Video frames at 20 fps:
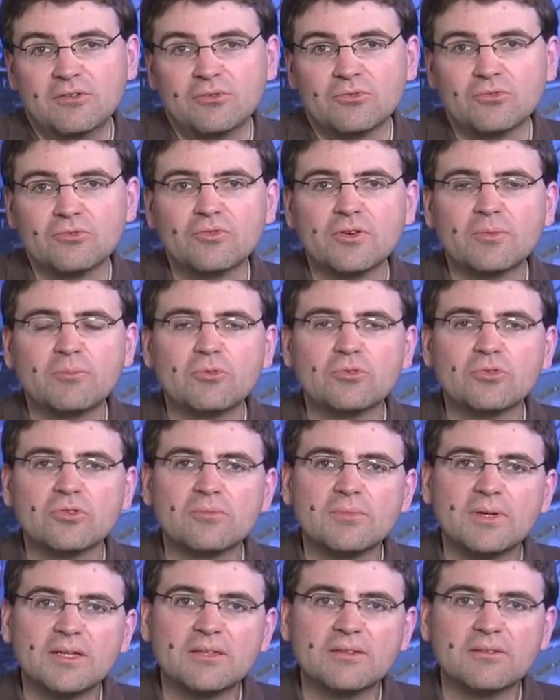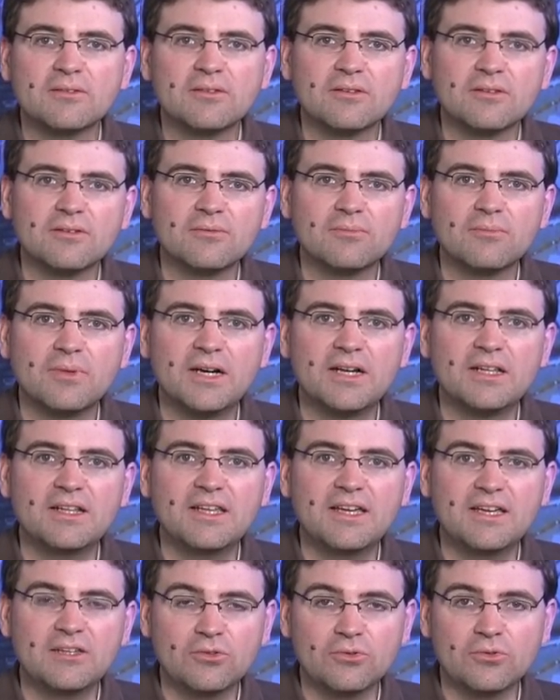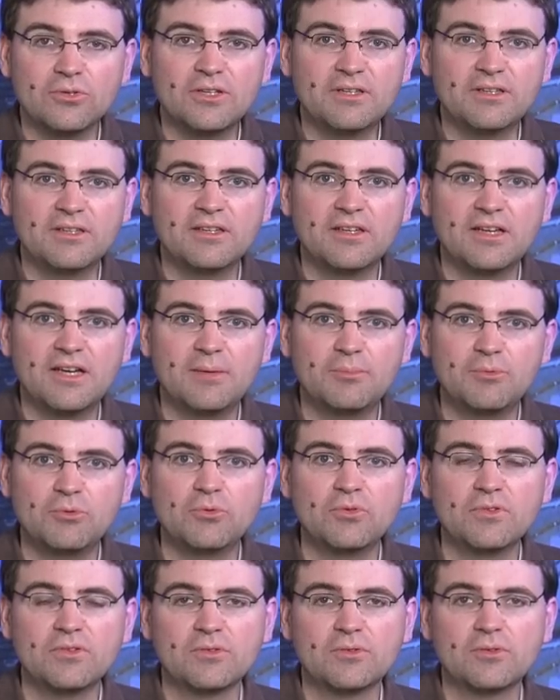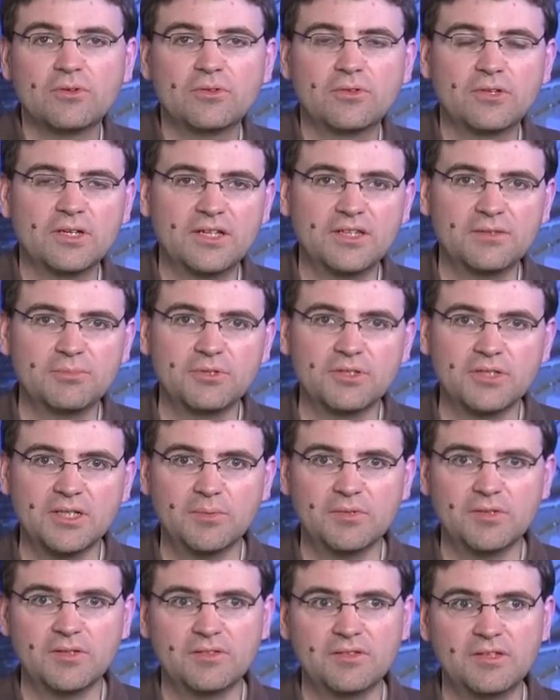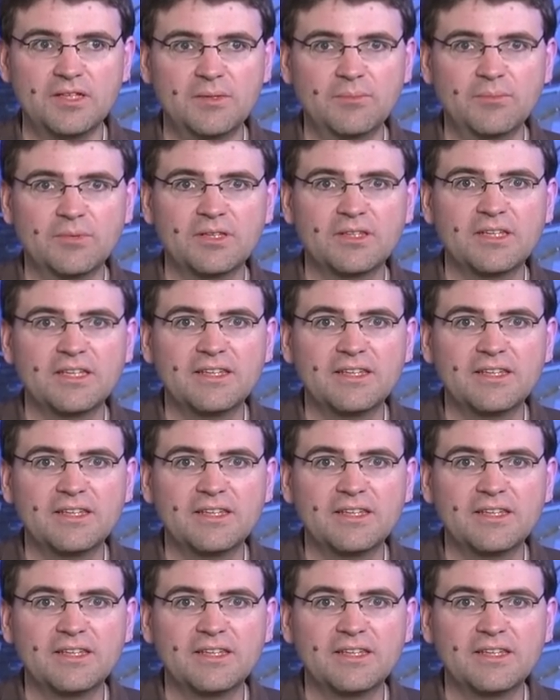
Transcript: so vermutet man, äh, mal Android ablösen könnte als Betriebssystem.